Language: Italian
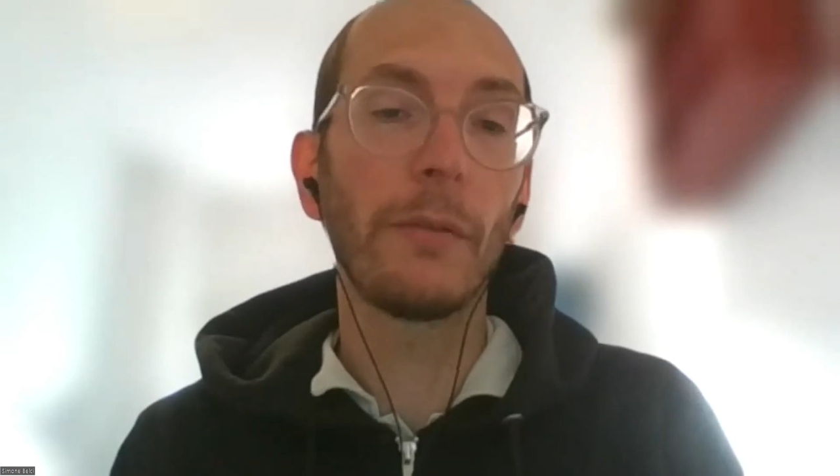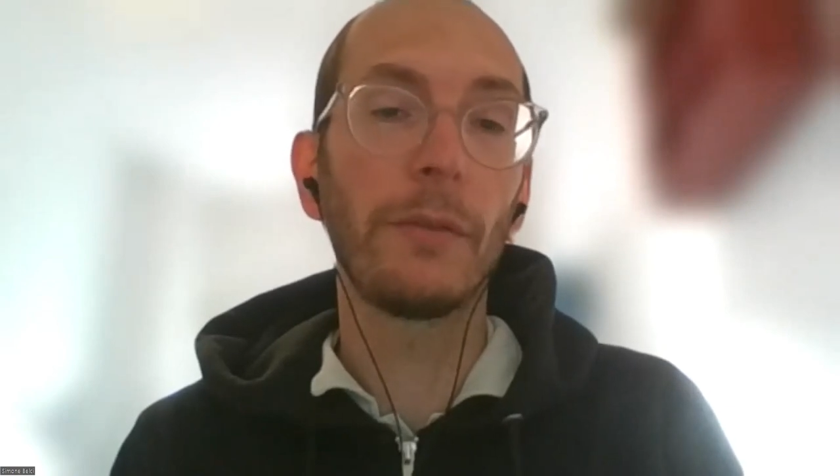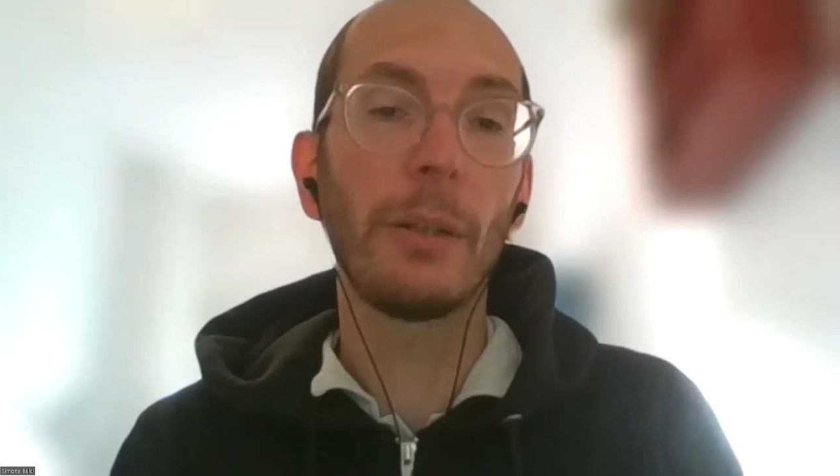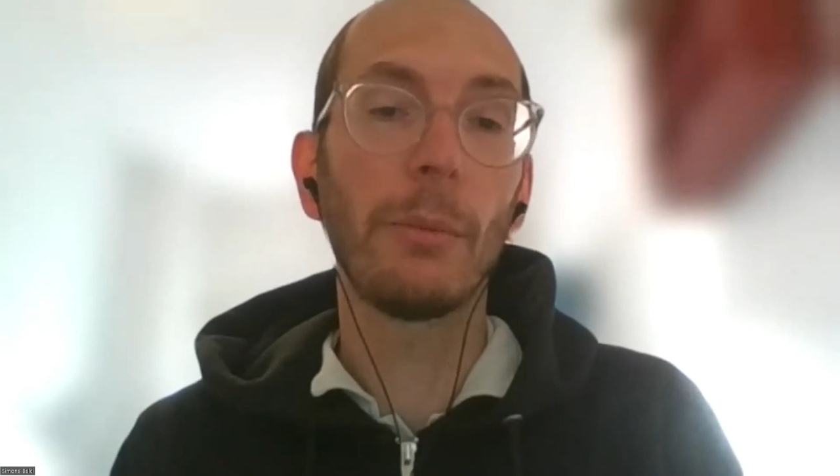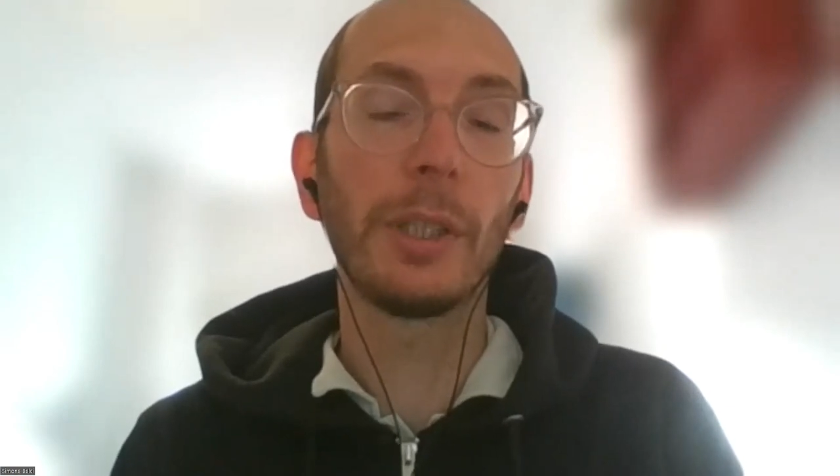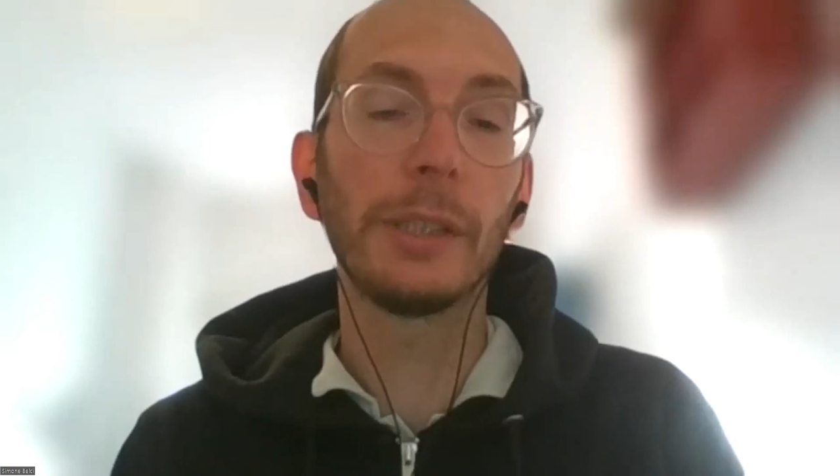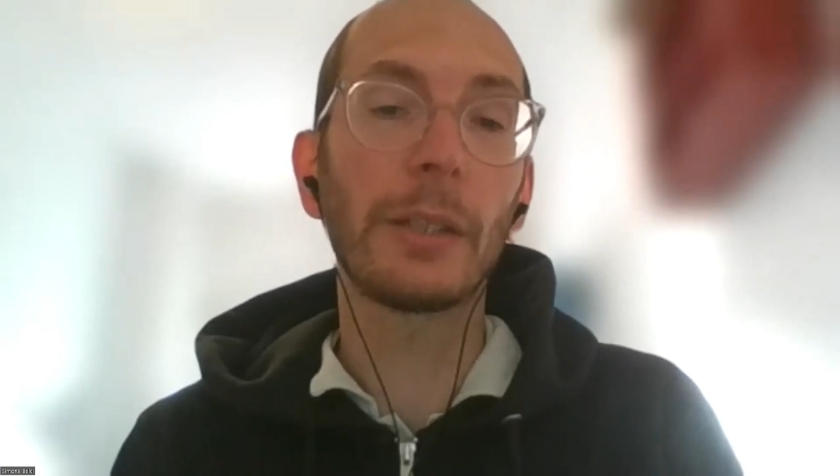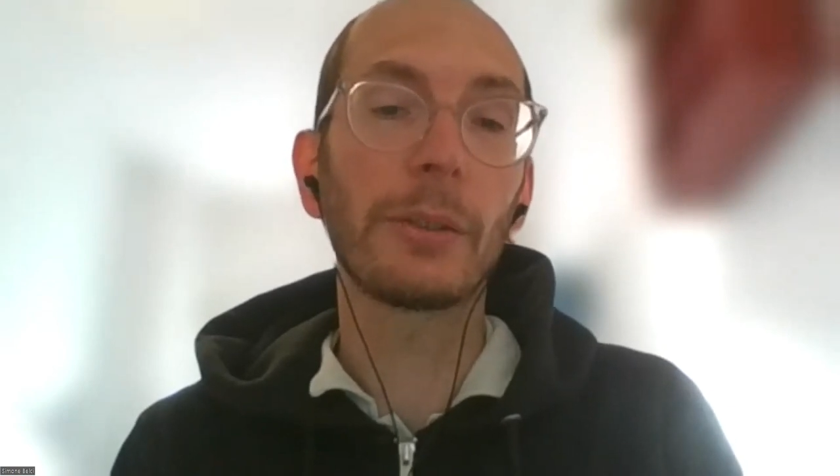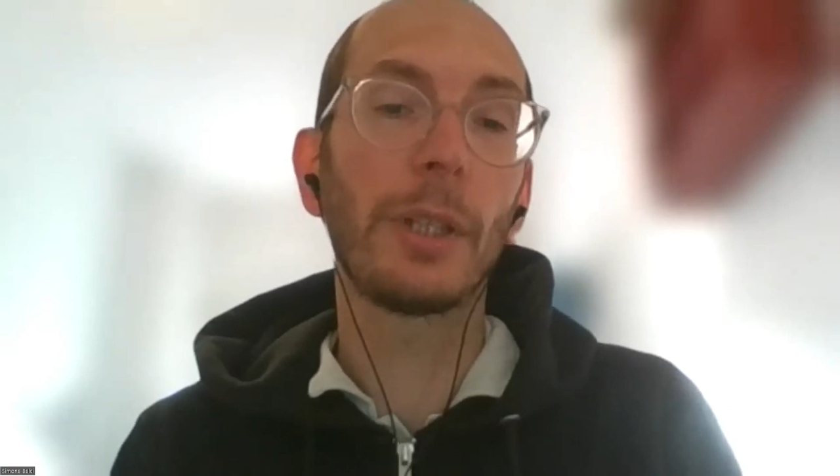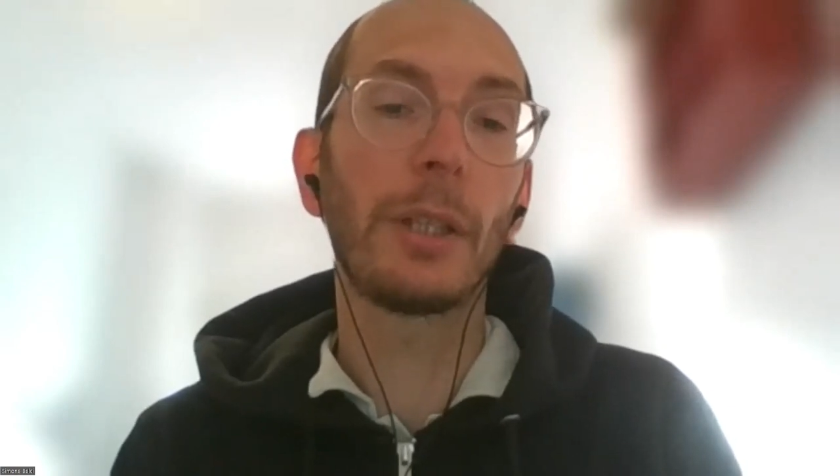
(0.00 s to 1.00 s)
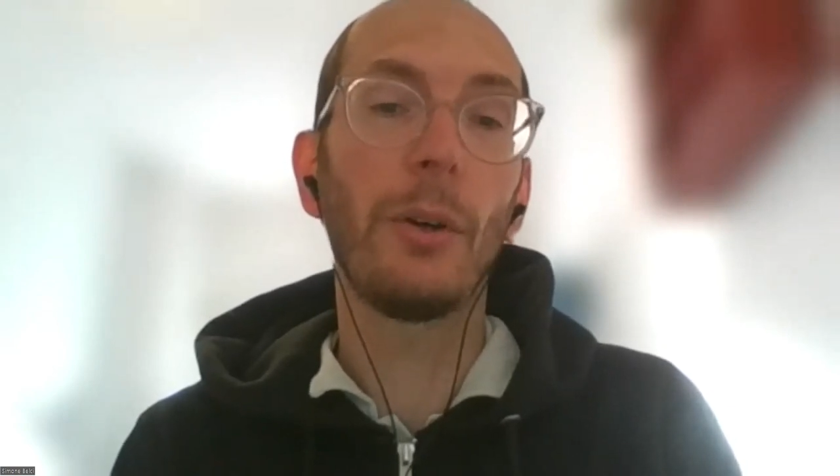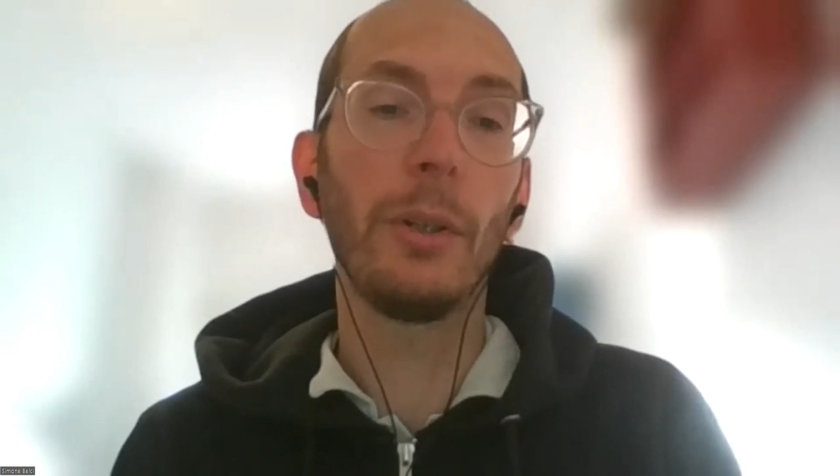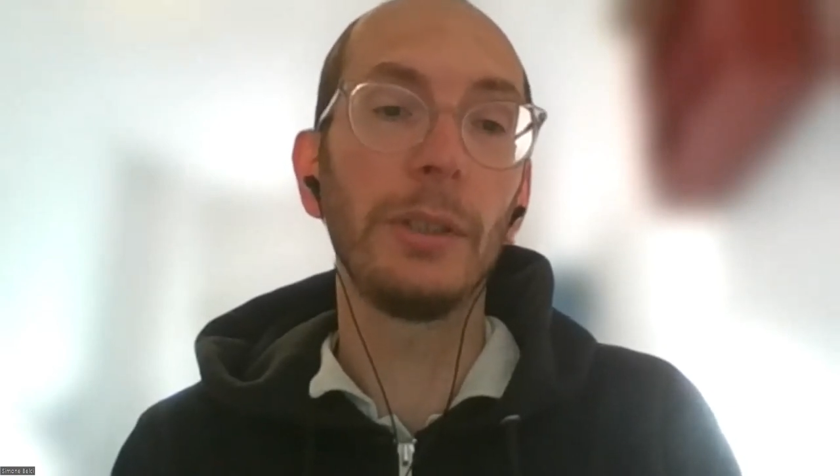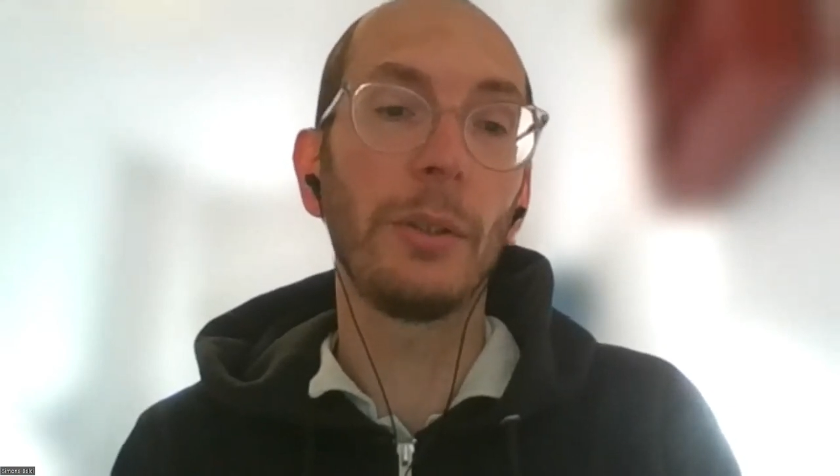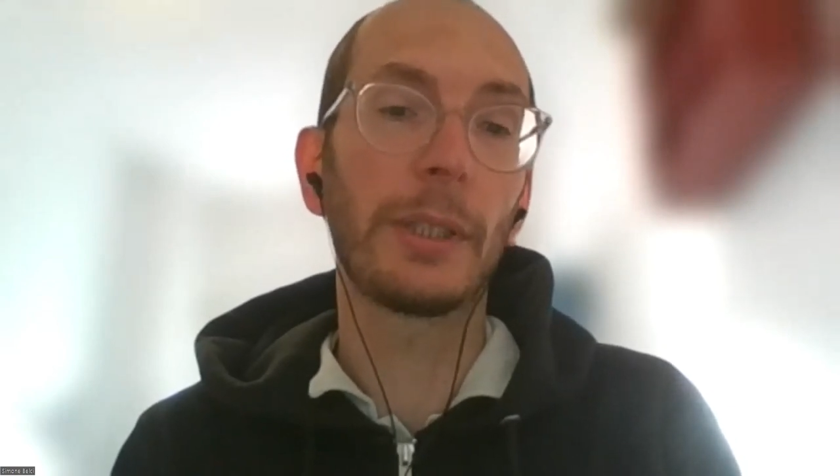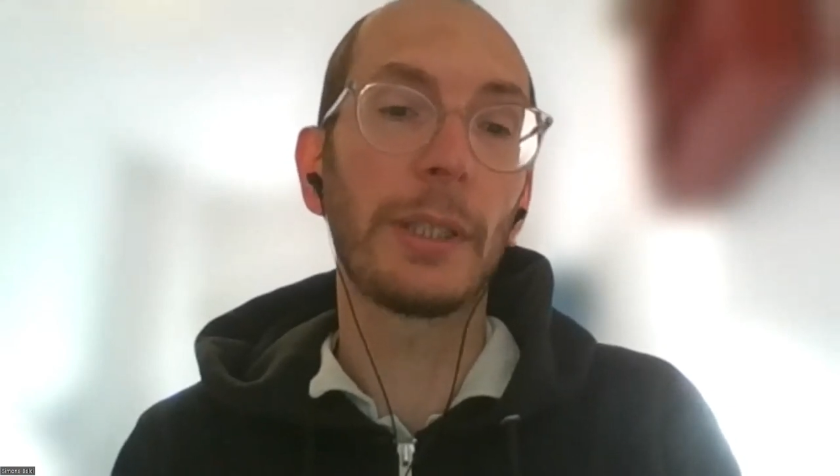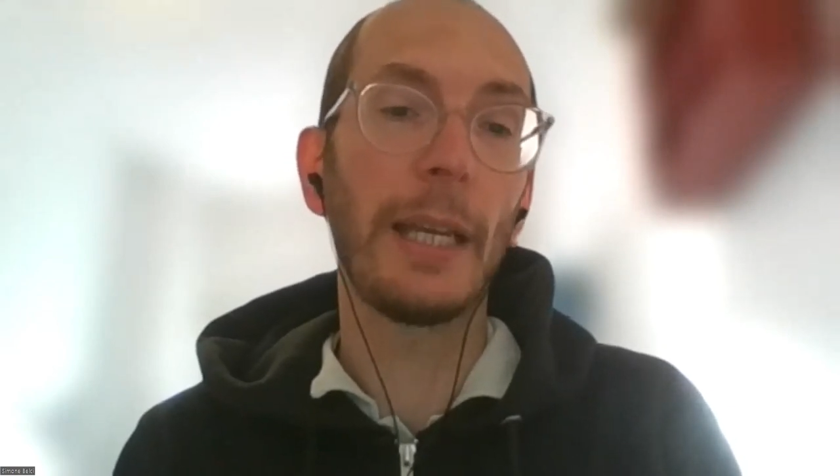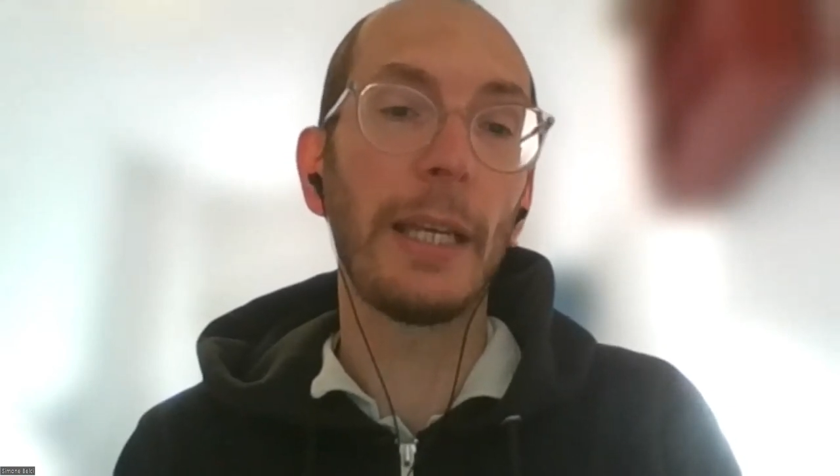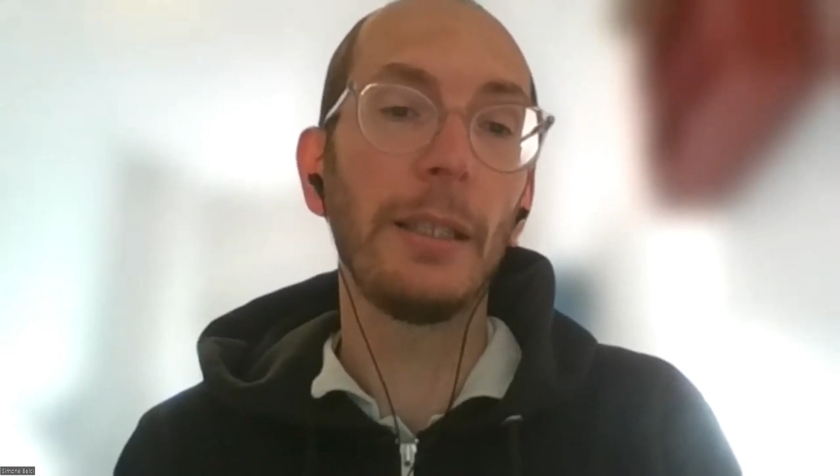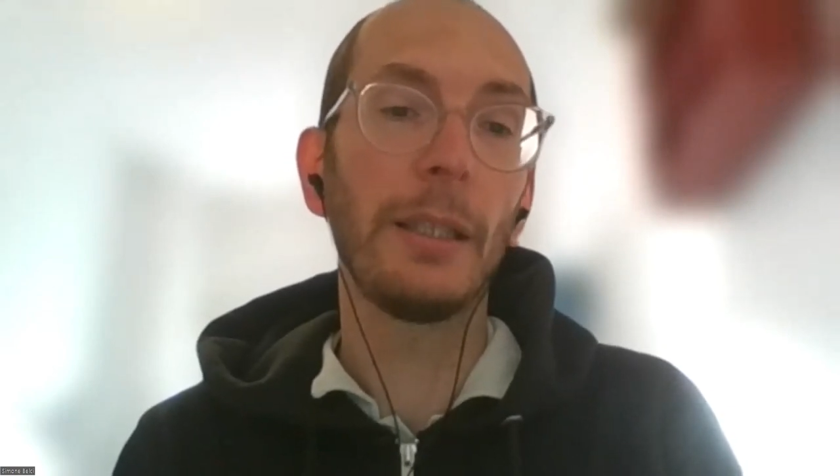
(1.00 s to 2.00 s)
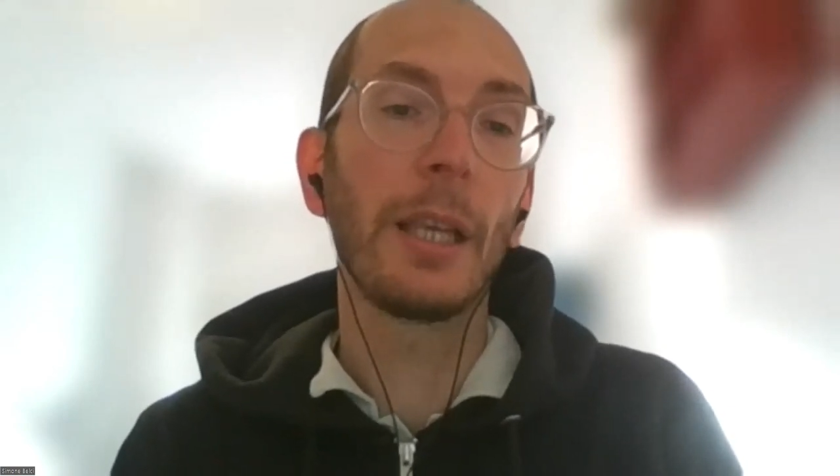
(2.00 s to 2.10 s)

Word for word: viene moderato da noi di OK,